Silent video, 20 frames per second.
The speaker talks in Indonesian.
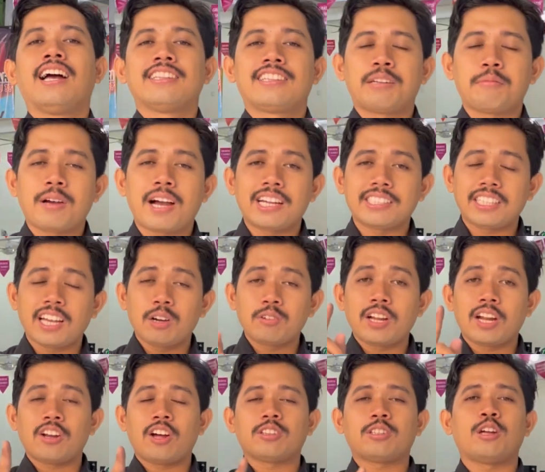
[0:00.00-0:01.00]
terima kasih yang
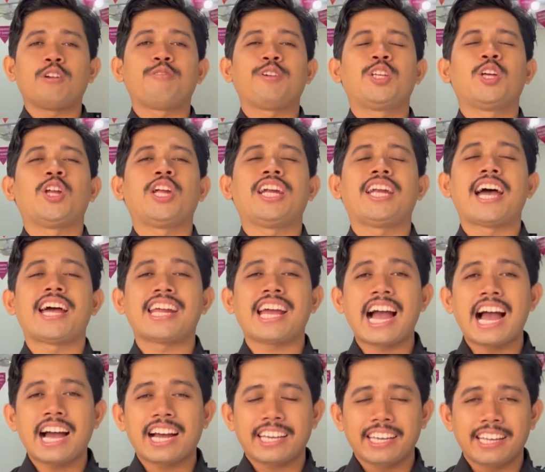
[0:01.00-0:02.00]
udah nonton video ini dari
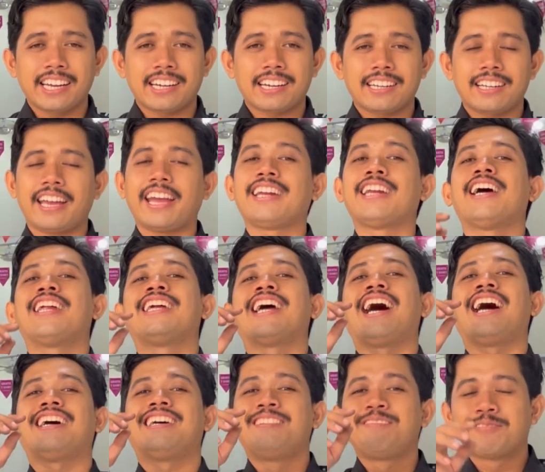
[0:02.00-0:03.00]
akhir eh dari
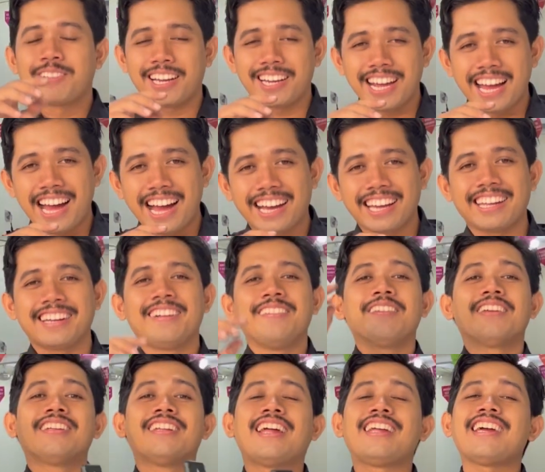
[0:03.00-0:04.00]
dari akhir
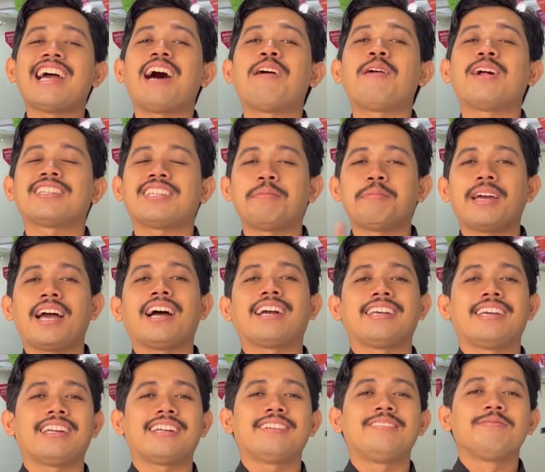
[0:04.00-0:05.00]
dari awal sampai
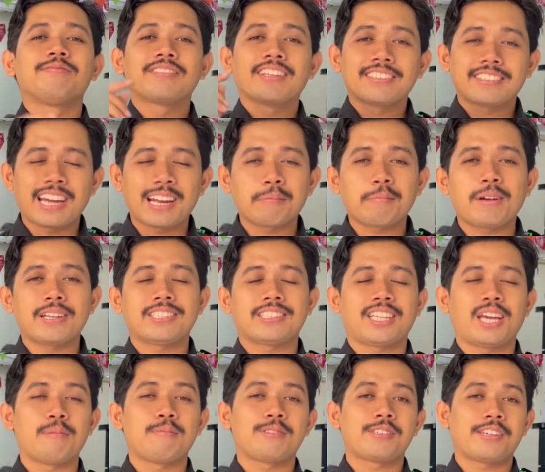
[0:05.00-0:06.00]
akhir tanpa
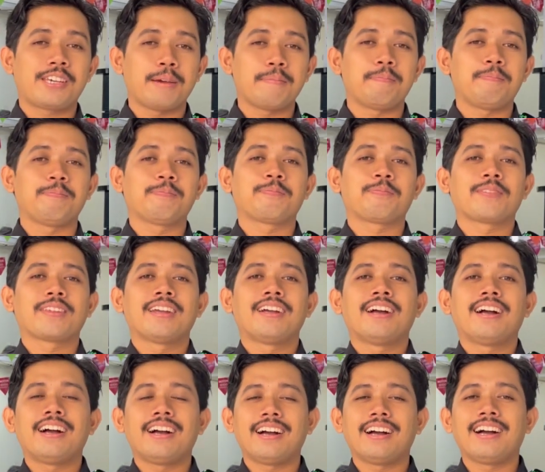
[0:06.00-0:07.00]
skip skip
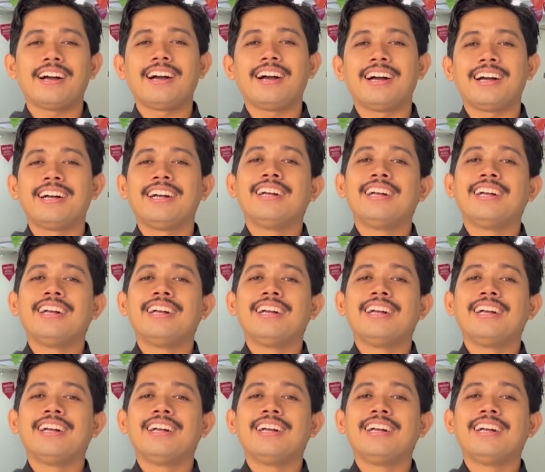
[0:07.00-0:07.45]
uh,